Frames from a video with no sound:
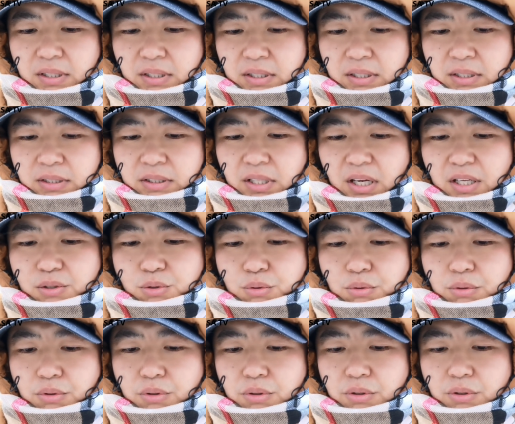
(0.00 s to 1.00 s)
但
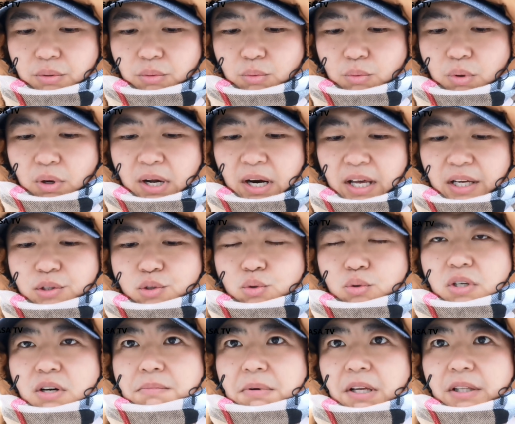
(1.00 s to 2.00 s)
据乌克兰驻
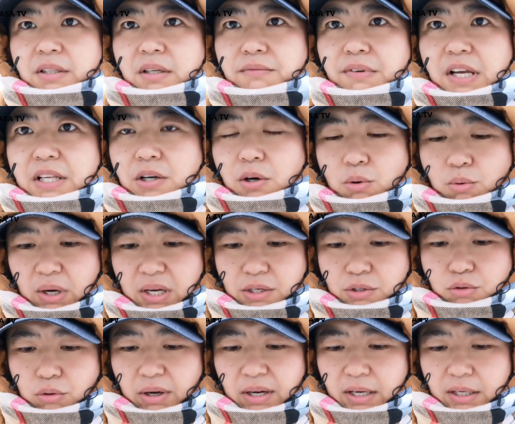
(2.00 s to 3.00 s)
日本的外交官
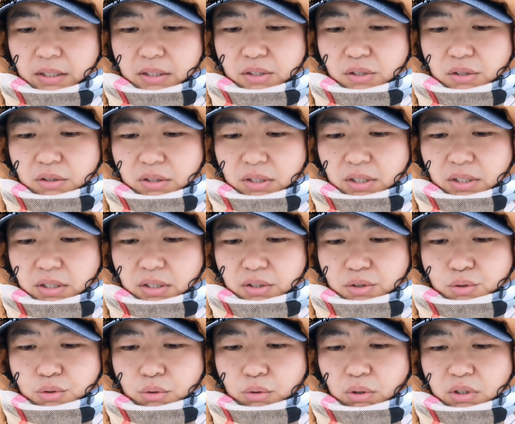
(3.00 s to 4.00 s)
说啊，
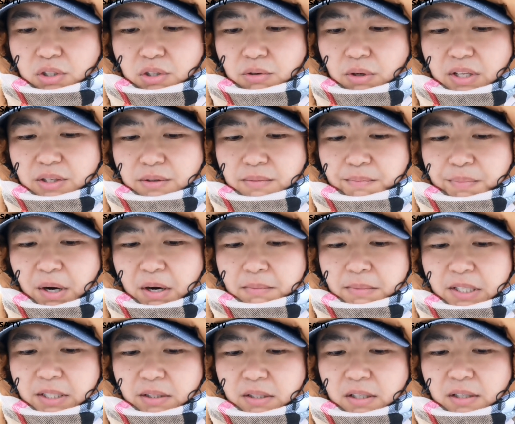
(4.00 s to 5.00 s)
许多志愿军报
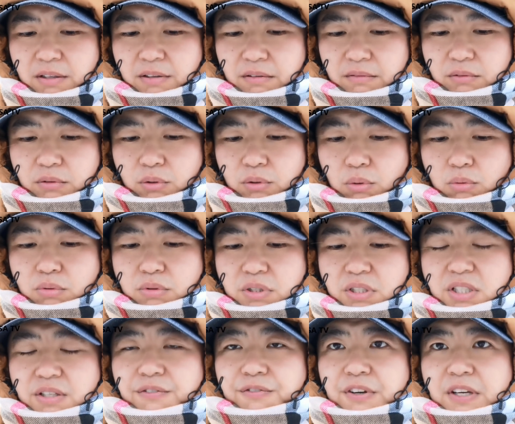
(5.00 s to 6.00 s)
名呢，动
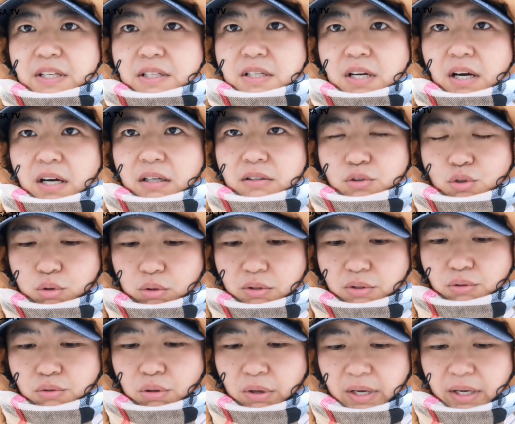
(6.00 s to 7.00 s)
机非常纯
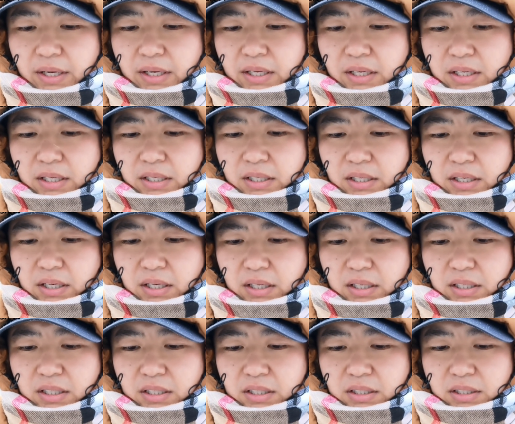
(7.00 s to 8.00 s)
粹啊。
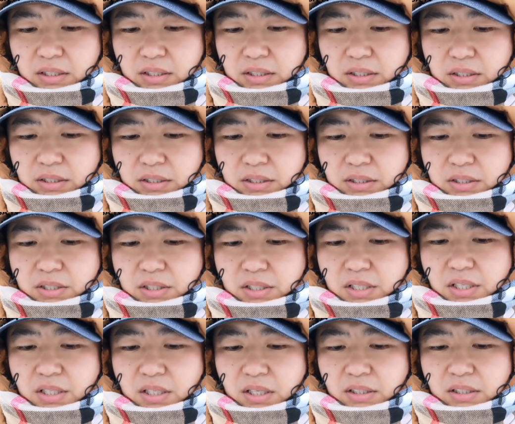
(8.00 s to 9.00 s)
实
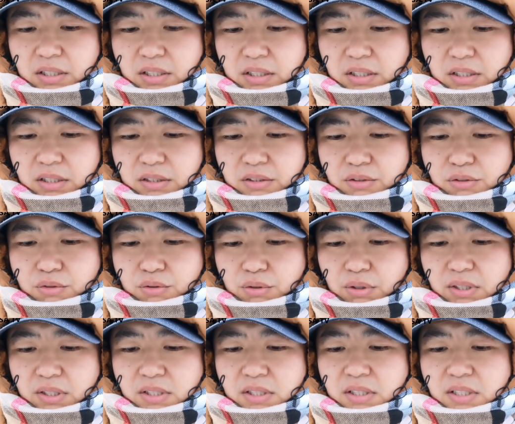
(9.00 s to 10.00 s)
际上呢，觉
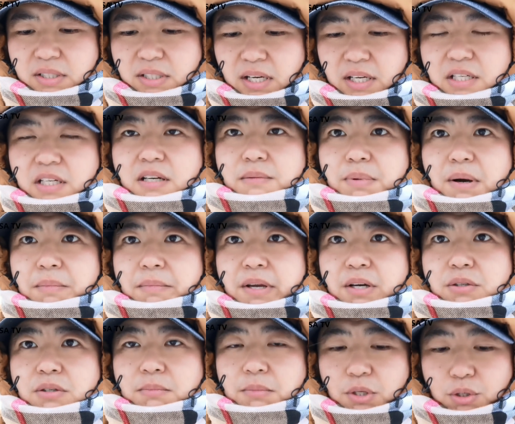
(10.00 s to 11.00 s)
得自己在日本没
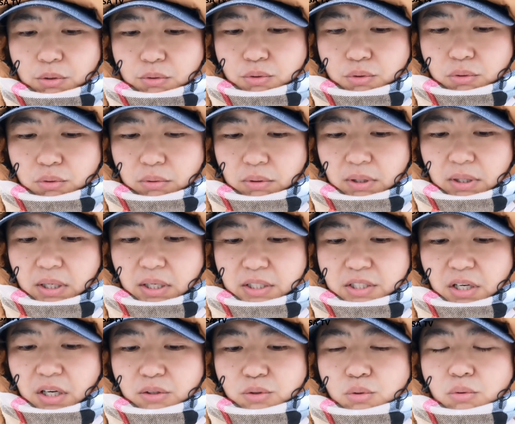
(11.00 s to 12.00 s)
有什么用处啊，
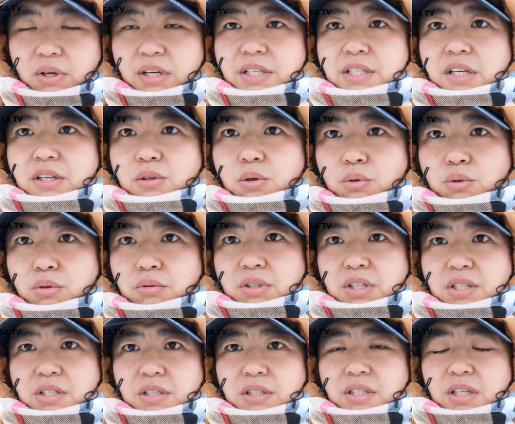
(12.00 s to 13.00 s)
想做一些有用的
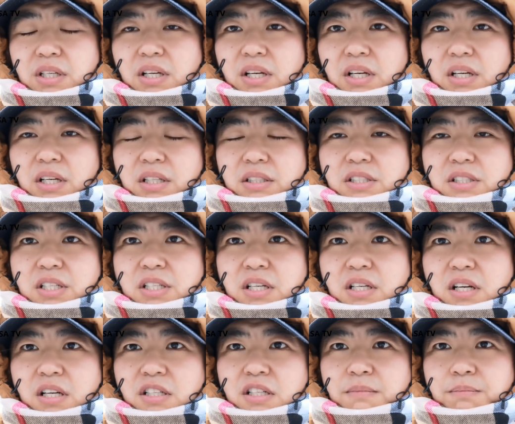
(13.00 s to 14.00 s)
事情。这些
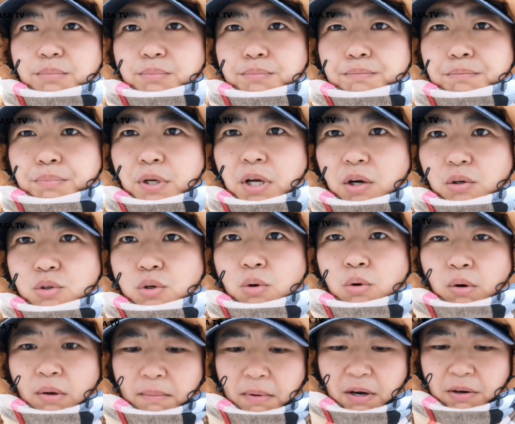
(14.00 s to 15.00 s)
人是不要求
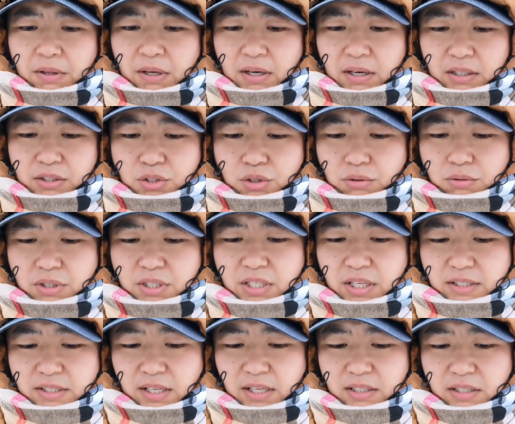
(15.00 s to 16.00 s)
回报的啊，就是
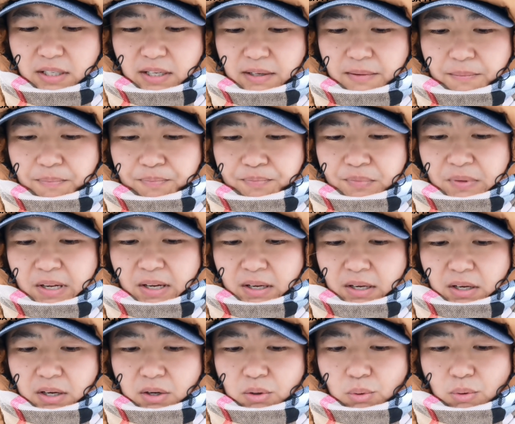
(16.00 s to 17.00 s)
想参战。
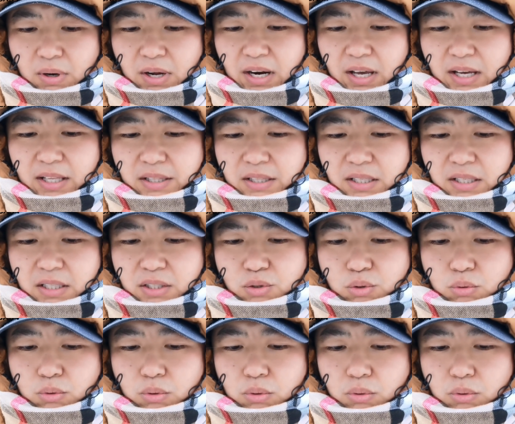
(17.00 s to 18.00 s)
乌克兰呢
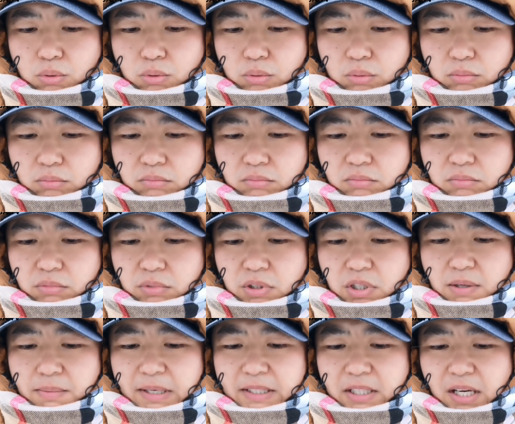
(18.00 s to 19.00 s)
驻
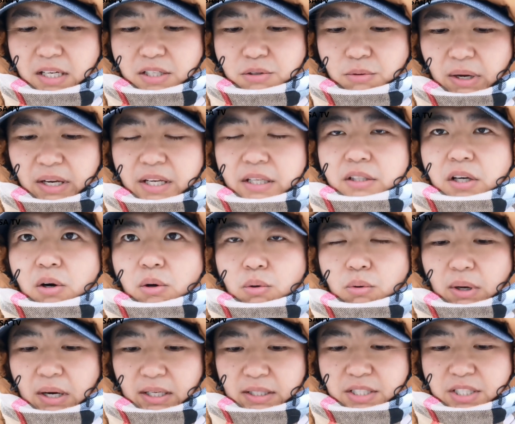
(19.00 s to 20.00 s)
日本大使馆也透露
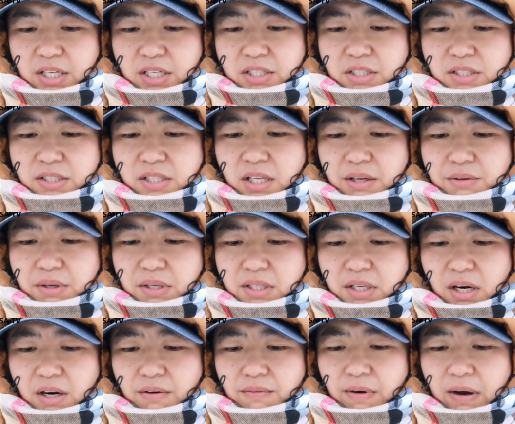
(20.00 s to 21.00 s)
啊，截止三月一
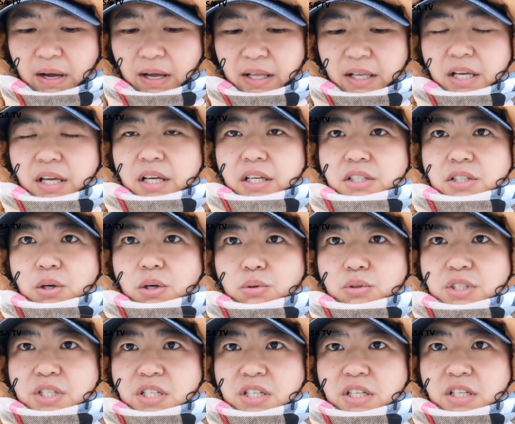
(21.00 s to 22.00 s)
号晚。有
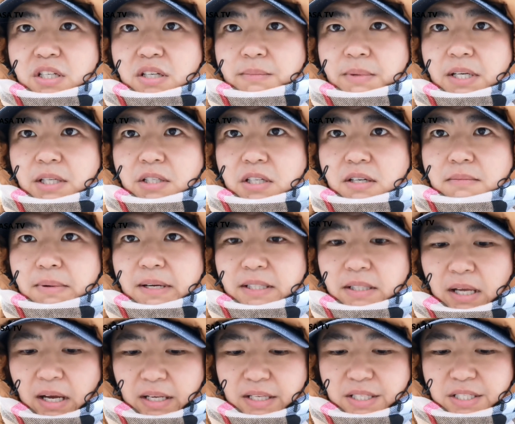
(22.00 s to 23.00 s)
七十名日本
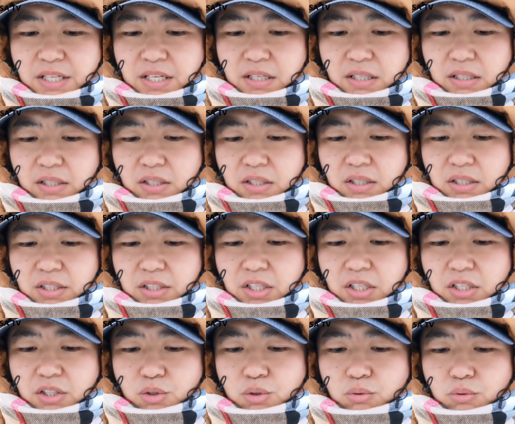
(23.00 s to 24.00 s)
男性
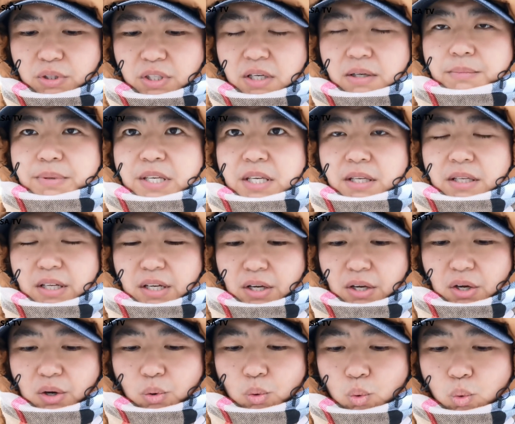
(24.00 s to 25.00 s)
提出应聘，
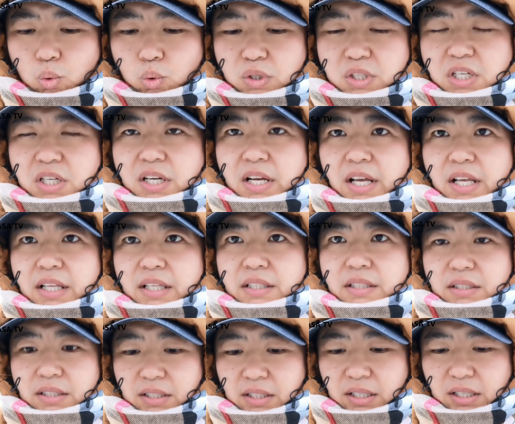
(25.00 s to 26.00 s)
五十人
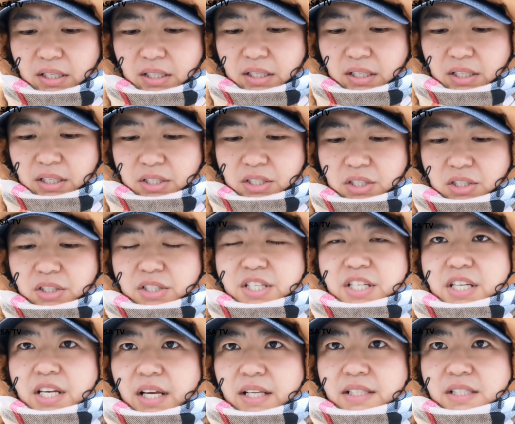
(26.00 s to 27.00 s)
啊是
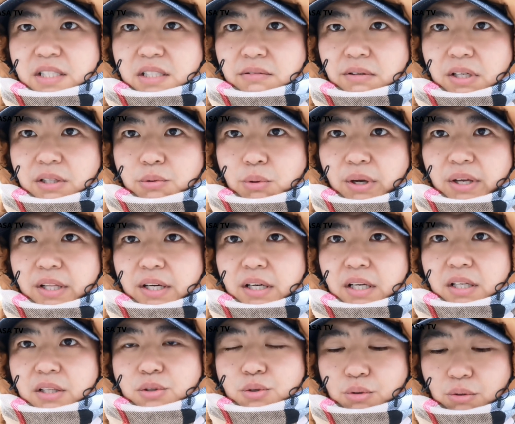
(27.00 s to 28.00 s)
前自卫队的军